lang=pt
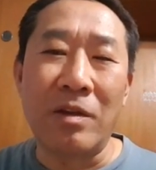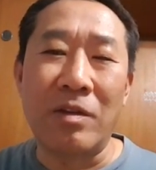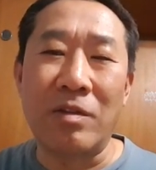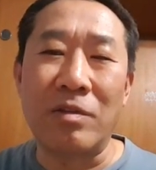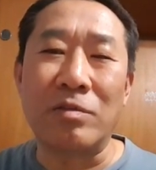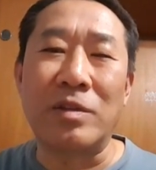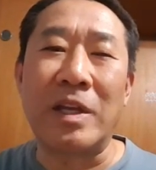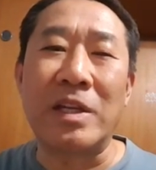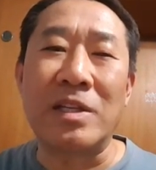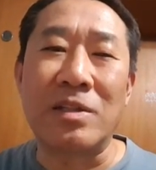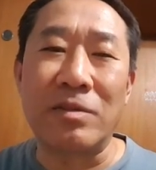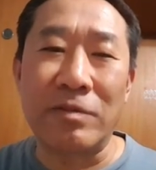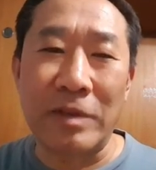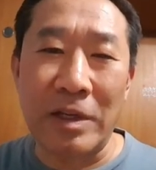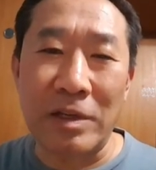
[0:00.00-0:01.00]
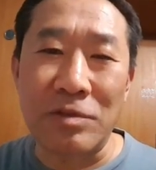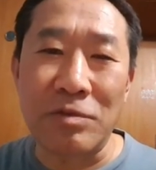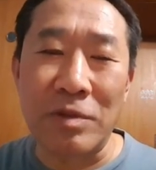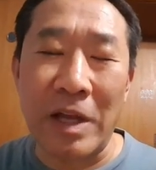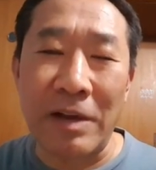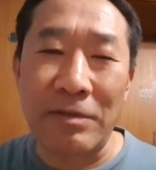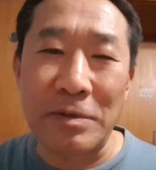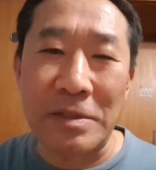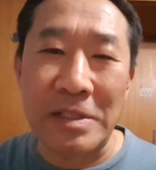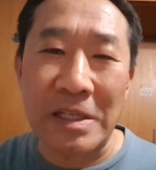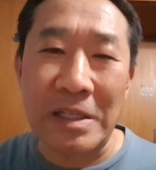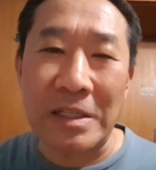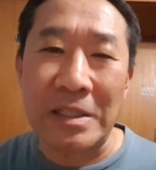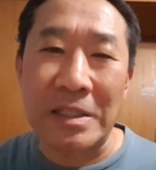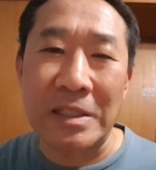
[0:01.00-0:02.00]
que eu deixo vir ajudar
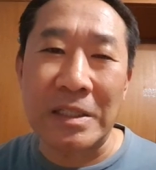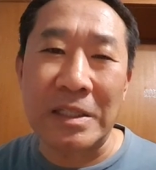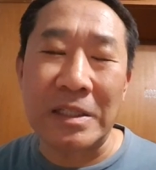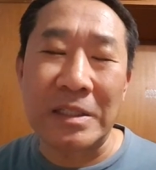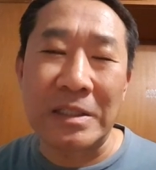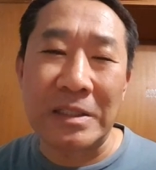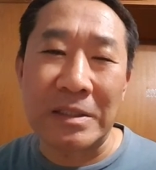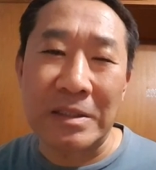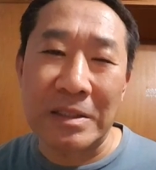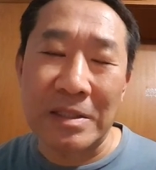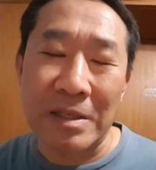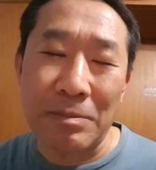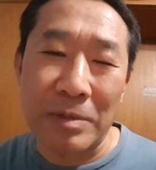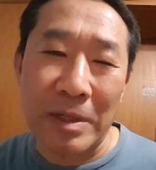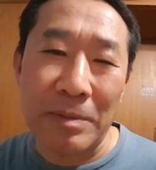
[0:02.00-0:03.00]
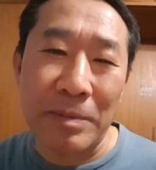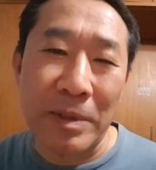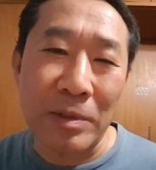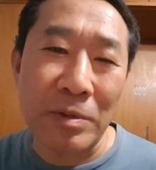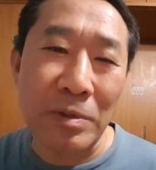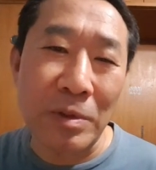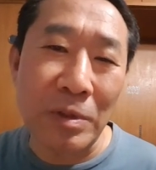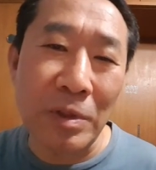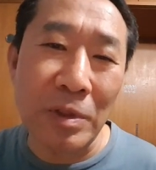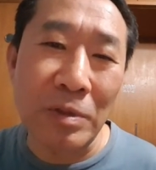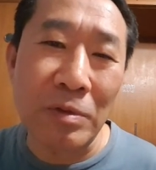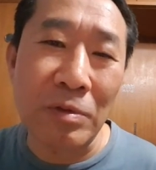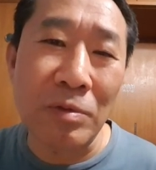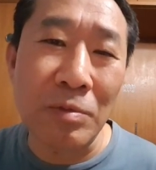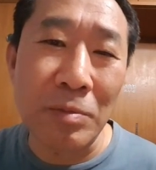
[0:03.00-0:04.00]
você, né? E essa mulher perguntou
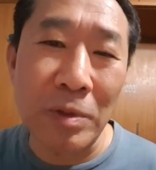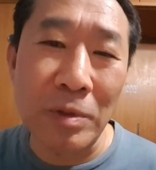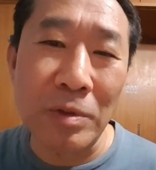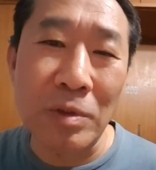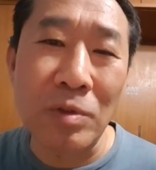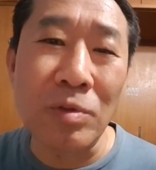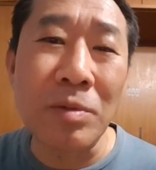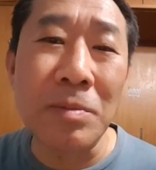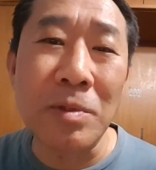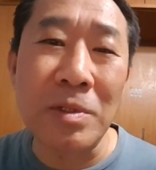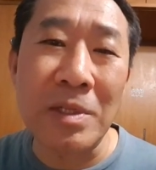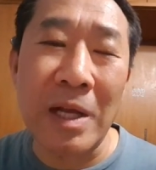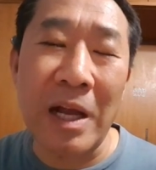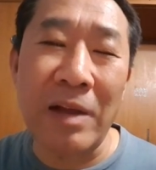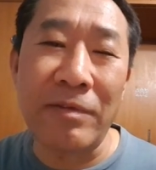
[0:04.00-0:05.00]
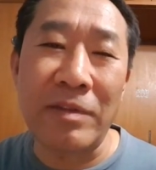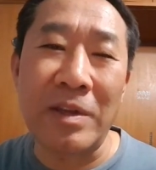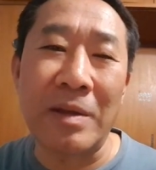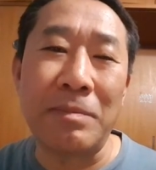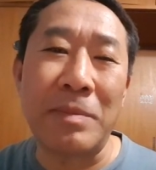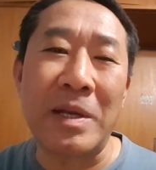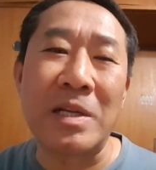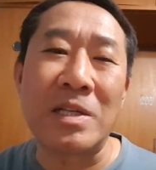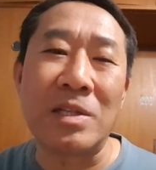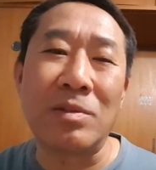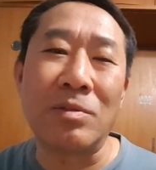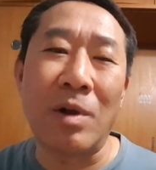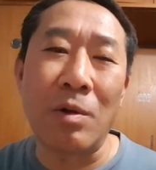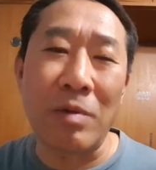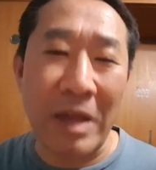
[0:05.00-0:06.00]
todo mundo e todo mundo já havia
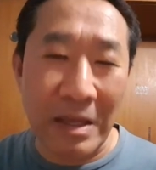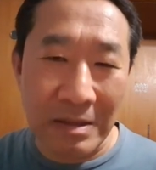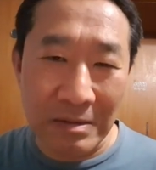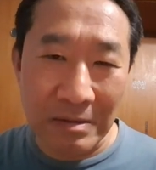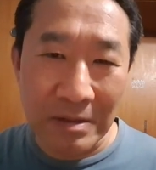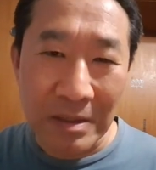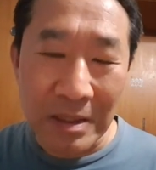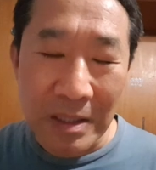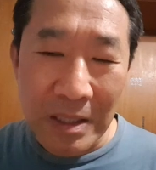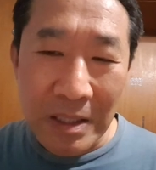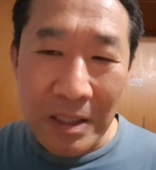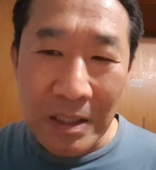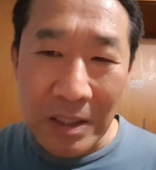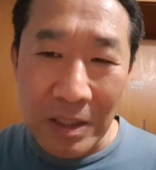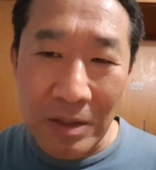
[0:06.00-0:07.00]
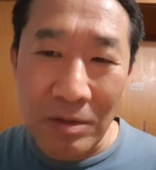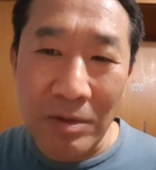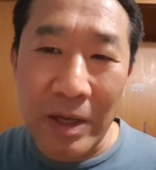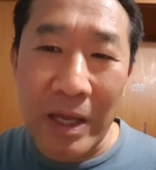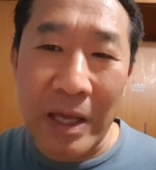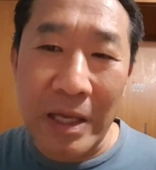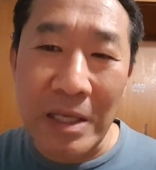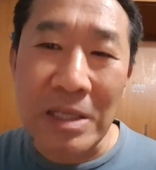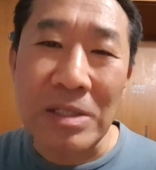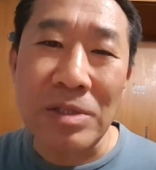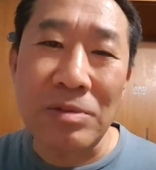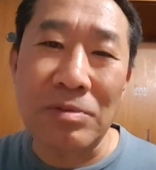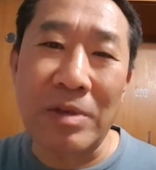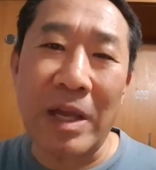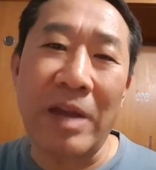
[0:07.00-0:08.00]
perdido alguém. Então é
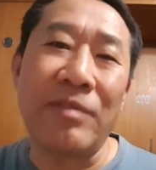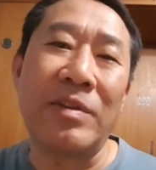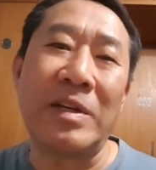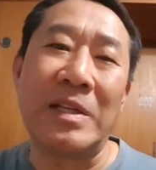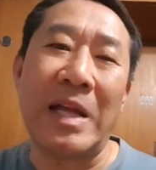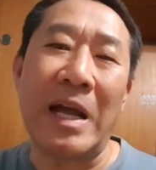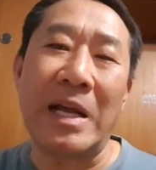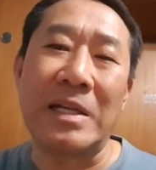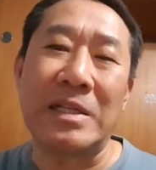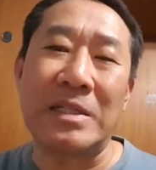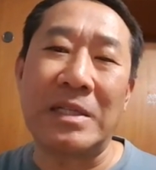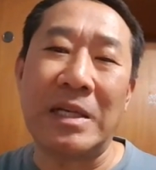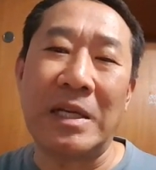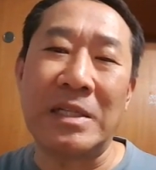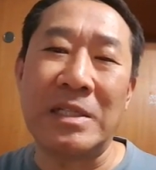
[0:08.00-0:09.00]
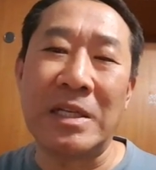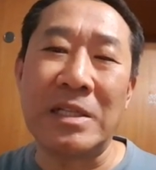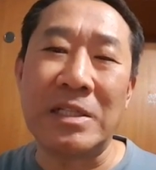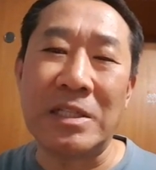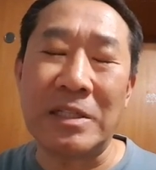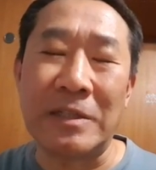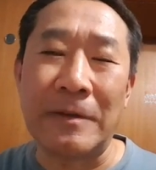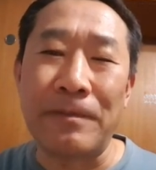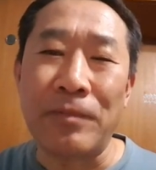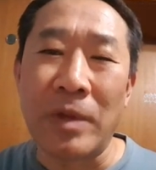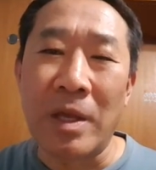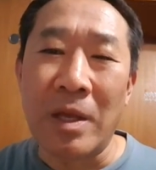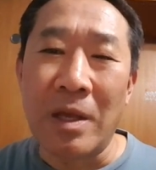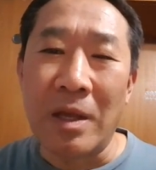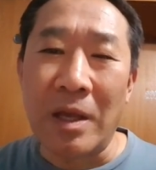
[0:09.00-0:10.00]
isso é verdade. A gente
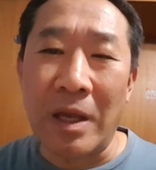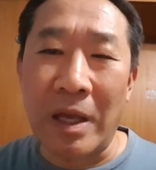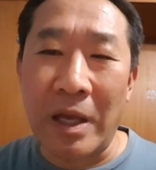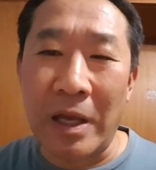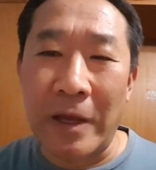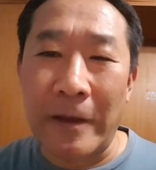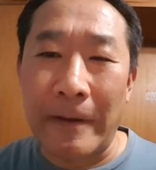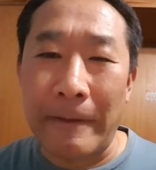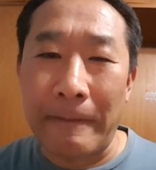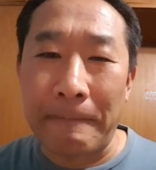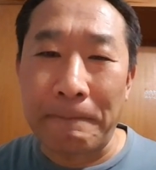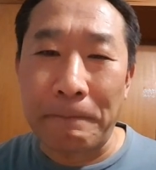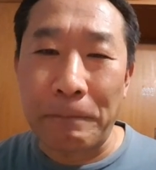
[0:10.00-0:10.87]
é,